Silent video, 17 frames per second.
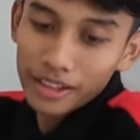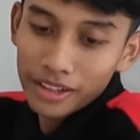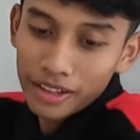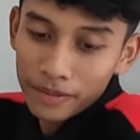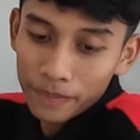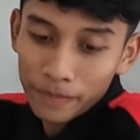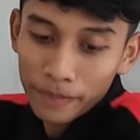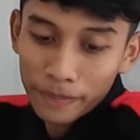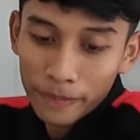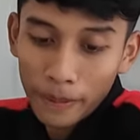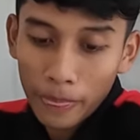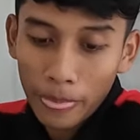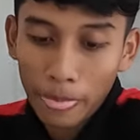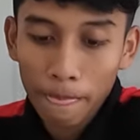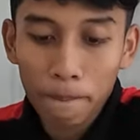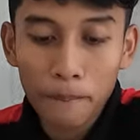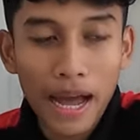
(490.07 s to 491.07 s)
AC kan
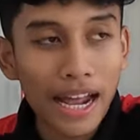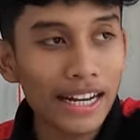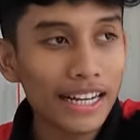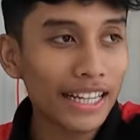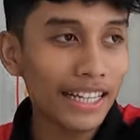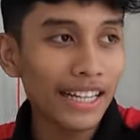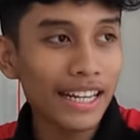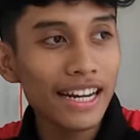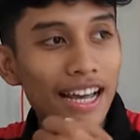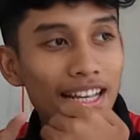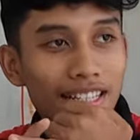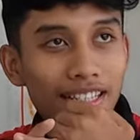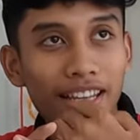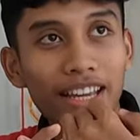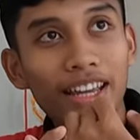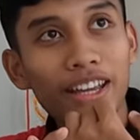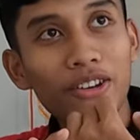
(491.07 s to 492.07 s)
ada kita ada
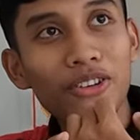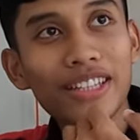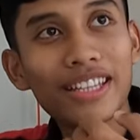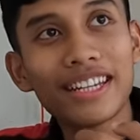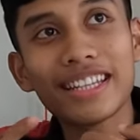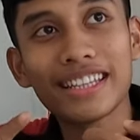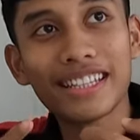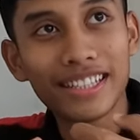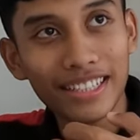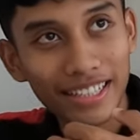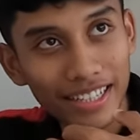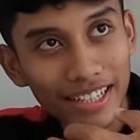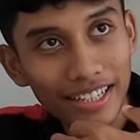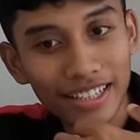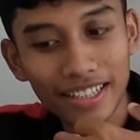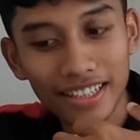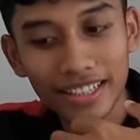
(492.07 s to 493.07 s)
AC water heater
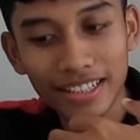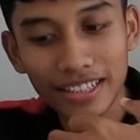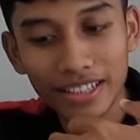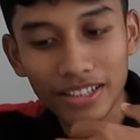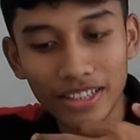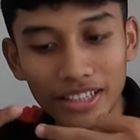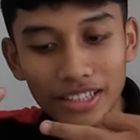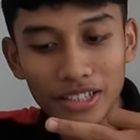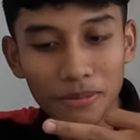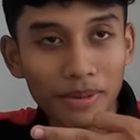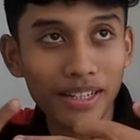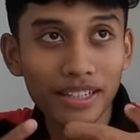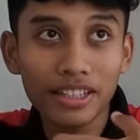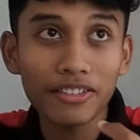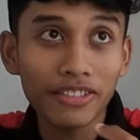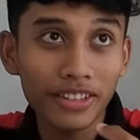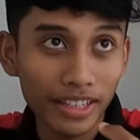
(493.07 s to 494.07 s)
water heater smart
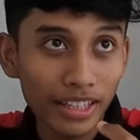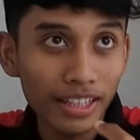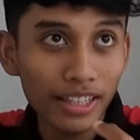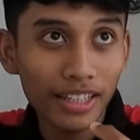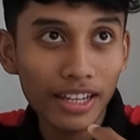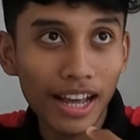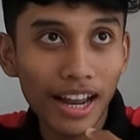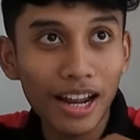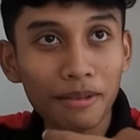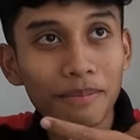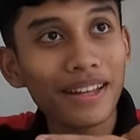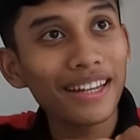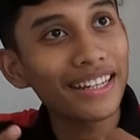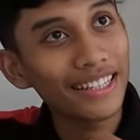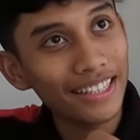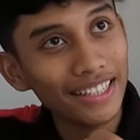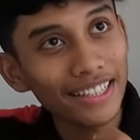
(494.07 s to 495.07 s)
TV smart alat TV.
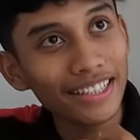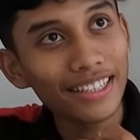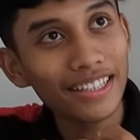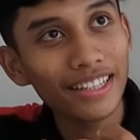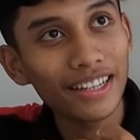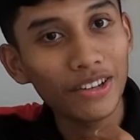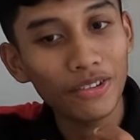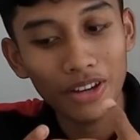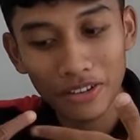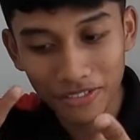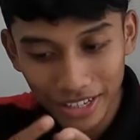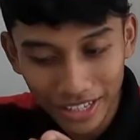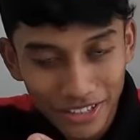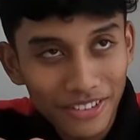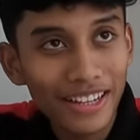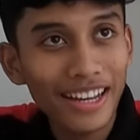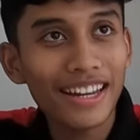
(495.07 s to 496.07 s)
mandi wifi
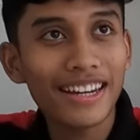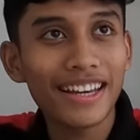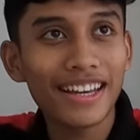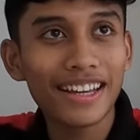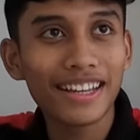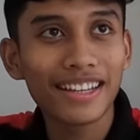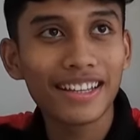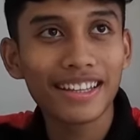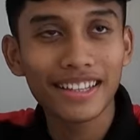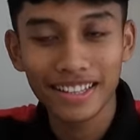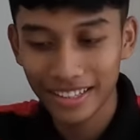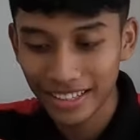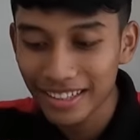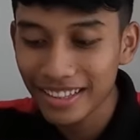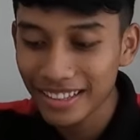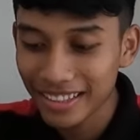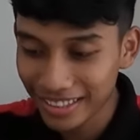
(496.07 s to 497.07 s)
juga ada Wih,
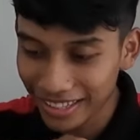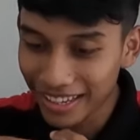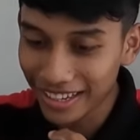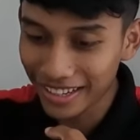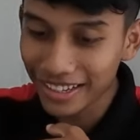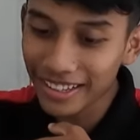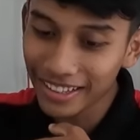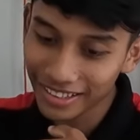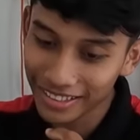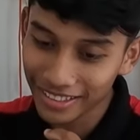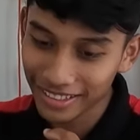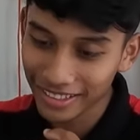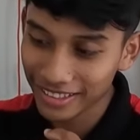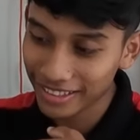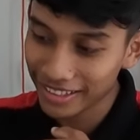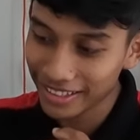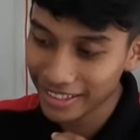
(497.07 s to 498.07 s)
mantap lengkap yeah. banget ya
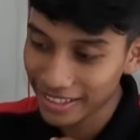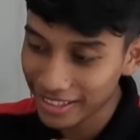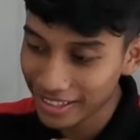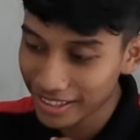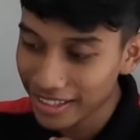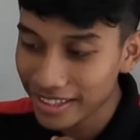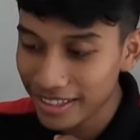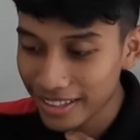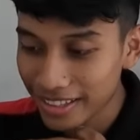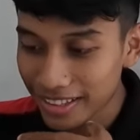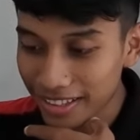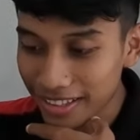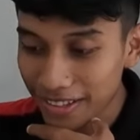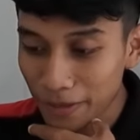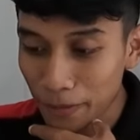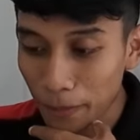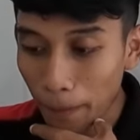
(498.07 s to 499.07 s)
wifi nya
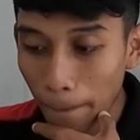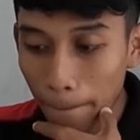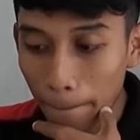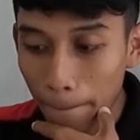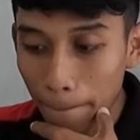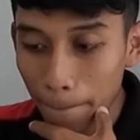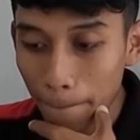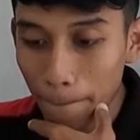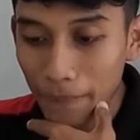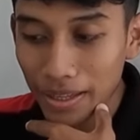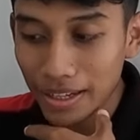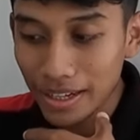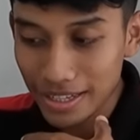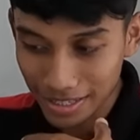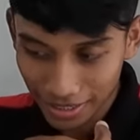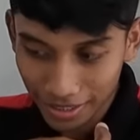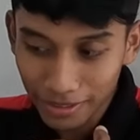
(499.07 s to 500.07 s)
kenceng kan nih
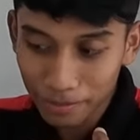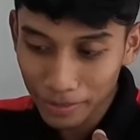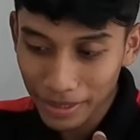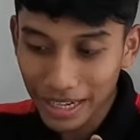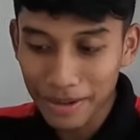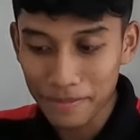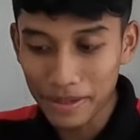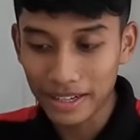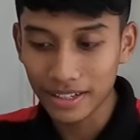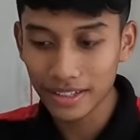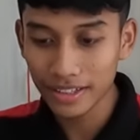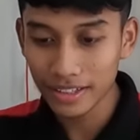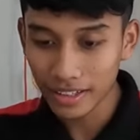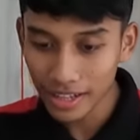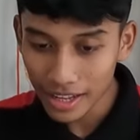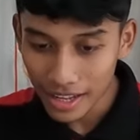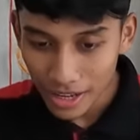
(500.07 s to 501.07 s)
kencang per kamar
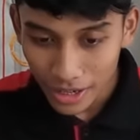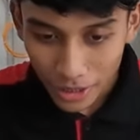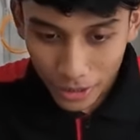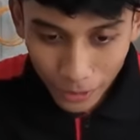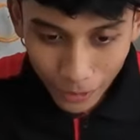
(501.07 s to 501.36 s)
per kamar